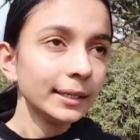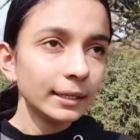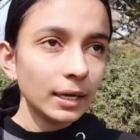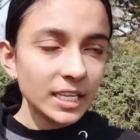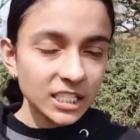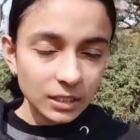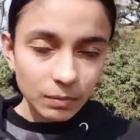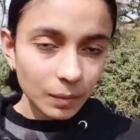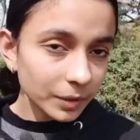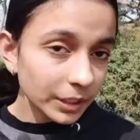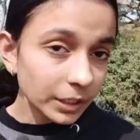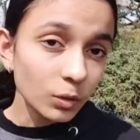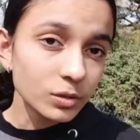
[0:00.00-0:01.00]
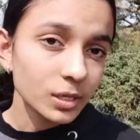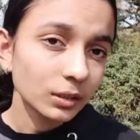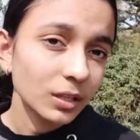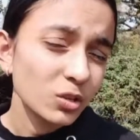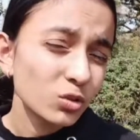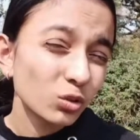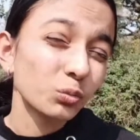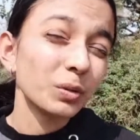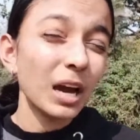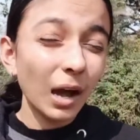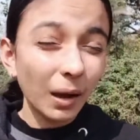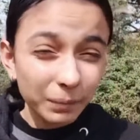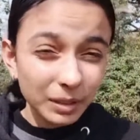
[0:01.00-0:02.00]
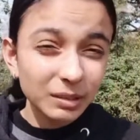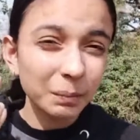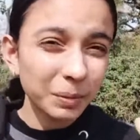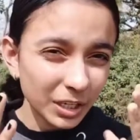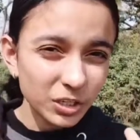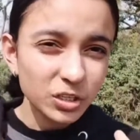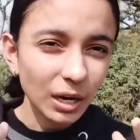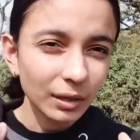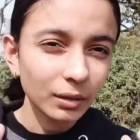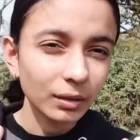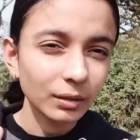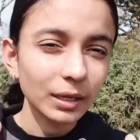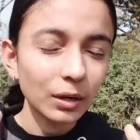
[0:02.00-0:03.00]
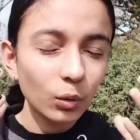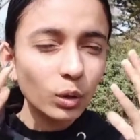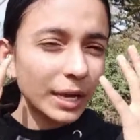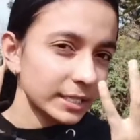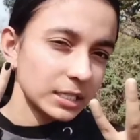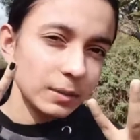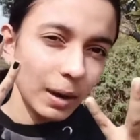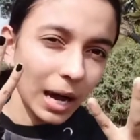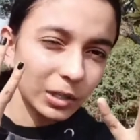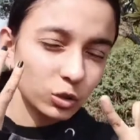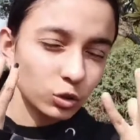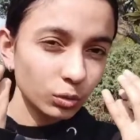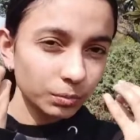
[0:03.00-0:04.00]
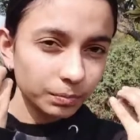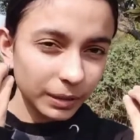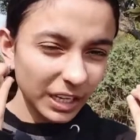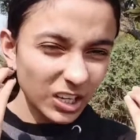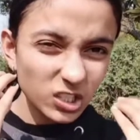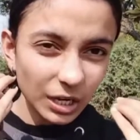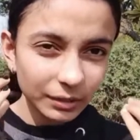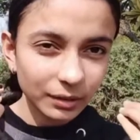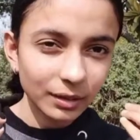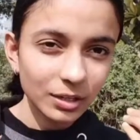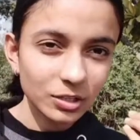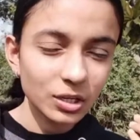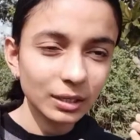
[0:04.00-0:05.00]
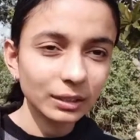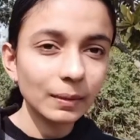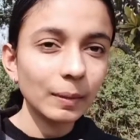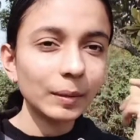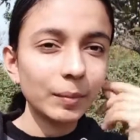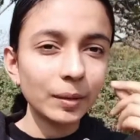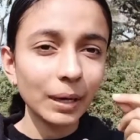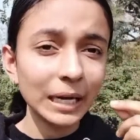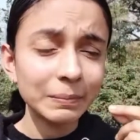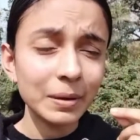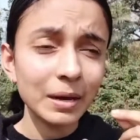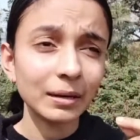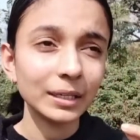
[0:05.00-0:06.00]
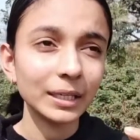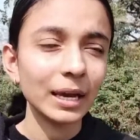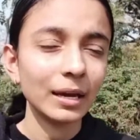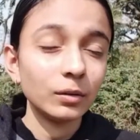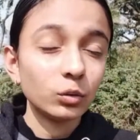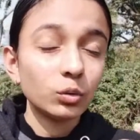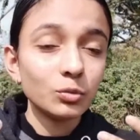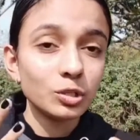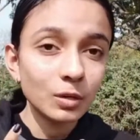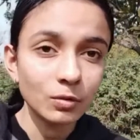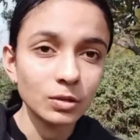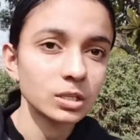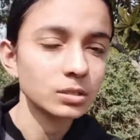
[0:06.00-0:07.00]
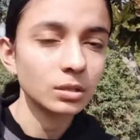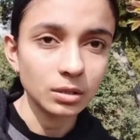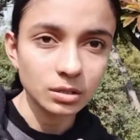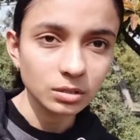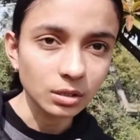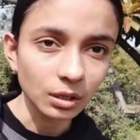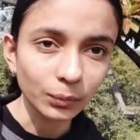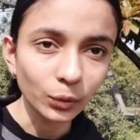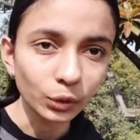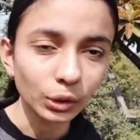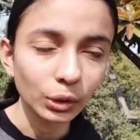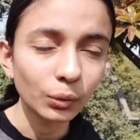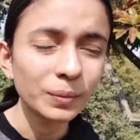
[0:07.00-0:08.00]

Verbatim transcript: ऐसी मेमोरी हो सकती है जो तुम्हें अभी तक परेशान कर रही है कोई ऐसी बात जो परेशान करे जा रही है बार बार माइंड में आ रही है एंड तुम उसकी वजह से डिस्टर्ब हो रहे हो